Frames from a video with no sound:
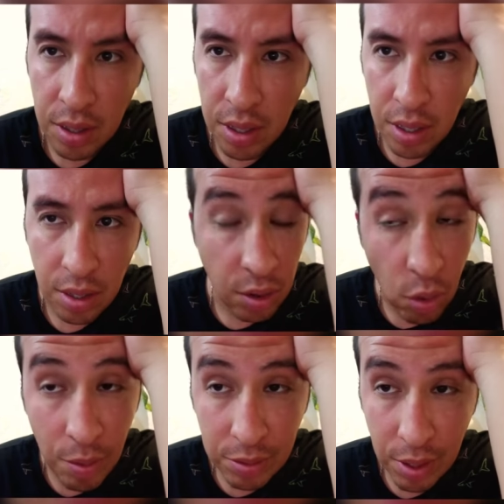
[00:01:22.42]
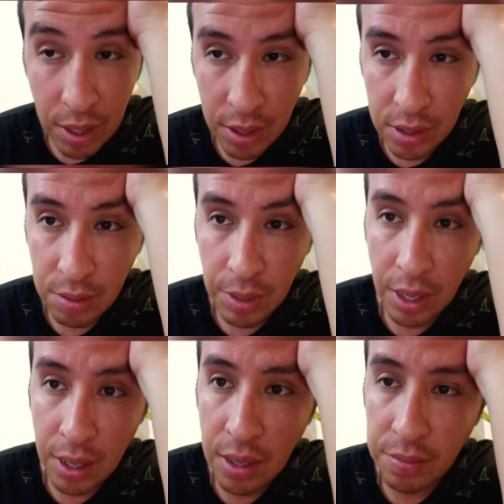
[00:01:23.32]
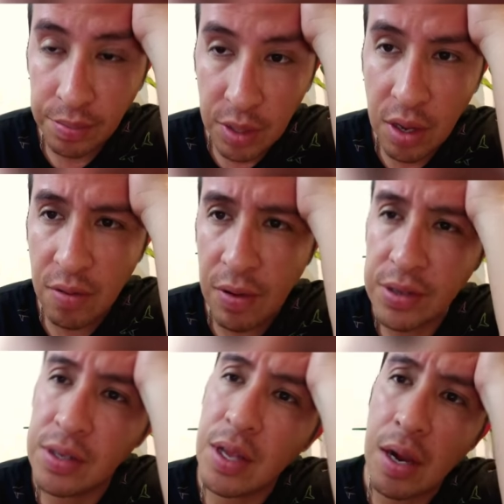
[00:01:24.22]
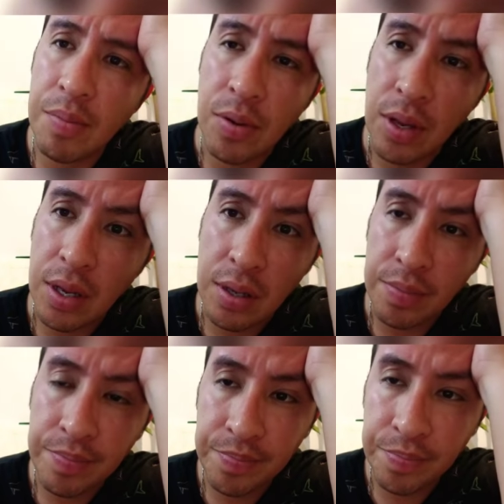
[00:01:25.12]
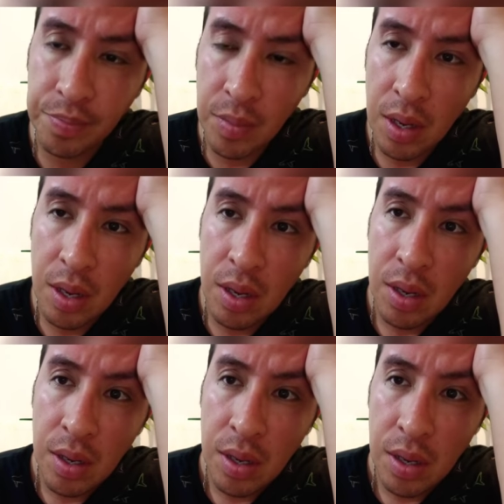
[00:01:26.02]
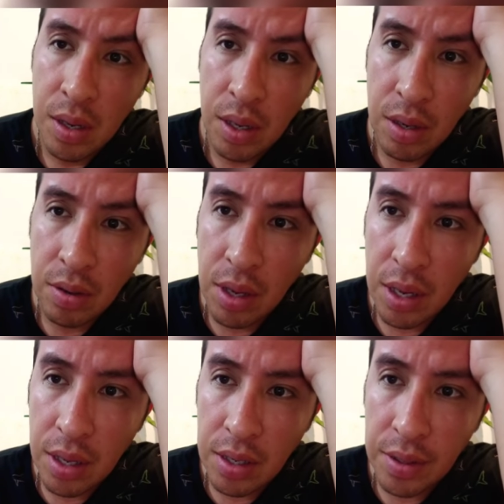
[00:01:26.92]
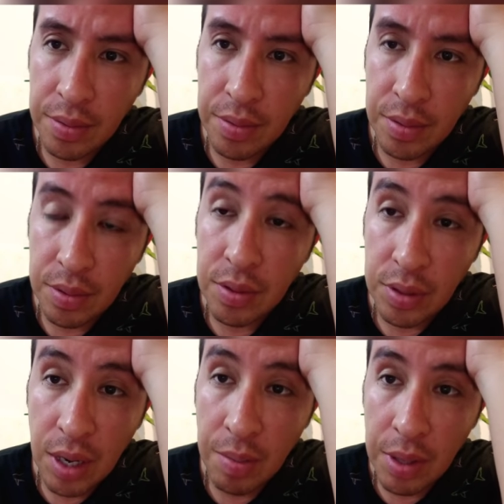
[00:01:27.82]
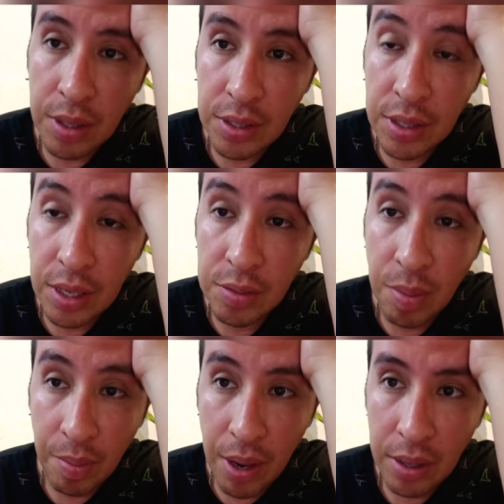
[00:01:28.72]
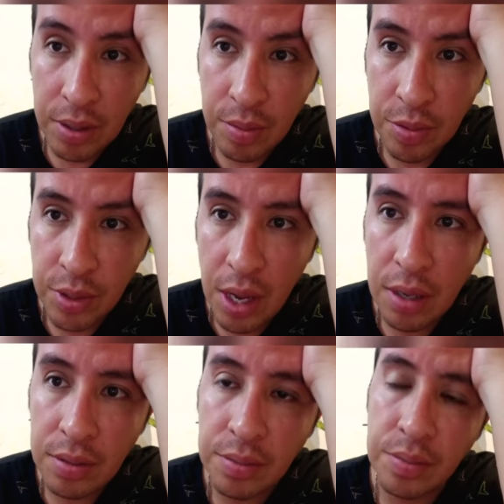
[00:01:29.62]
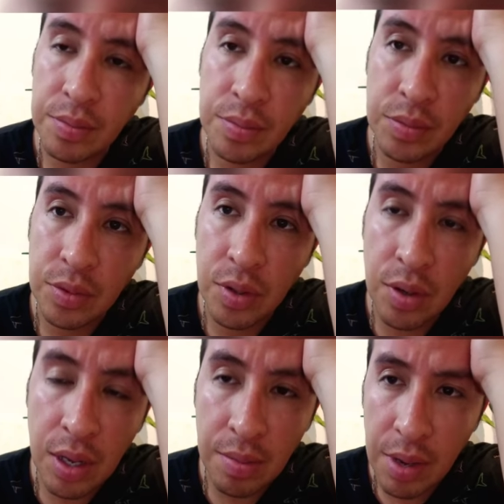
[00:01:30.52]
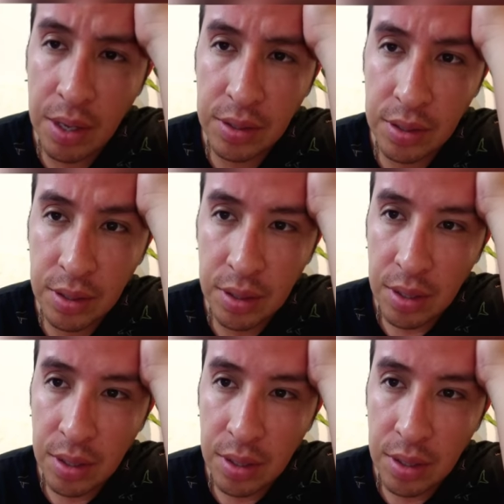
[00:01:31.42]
eh, o más bien entras a mi canal. Te quiero felicitar porque creo que realmente si eres papá como tal, no nada más